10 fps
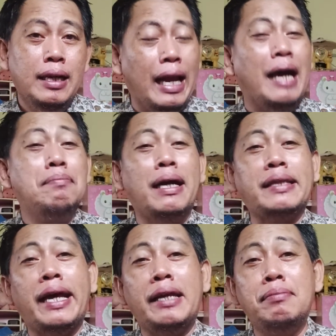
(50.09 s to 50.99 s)
Lah
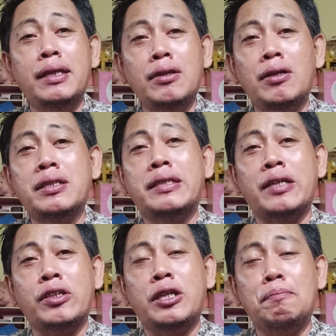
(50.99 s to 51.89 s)
materi menika
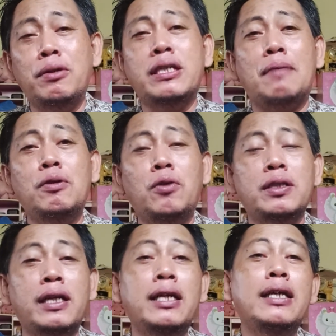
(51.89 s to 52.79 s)
pun, samun
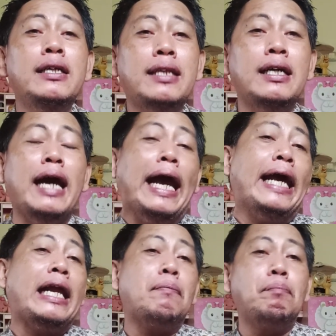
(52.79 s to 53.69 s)
wonten teng
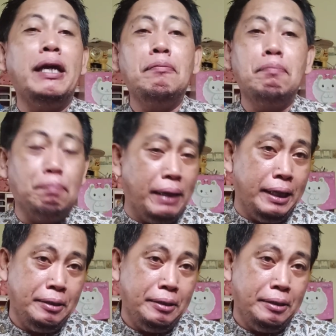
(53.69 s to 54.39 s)
RPP.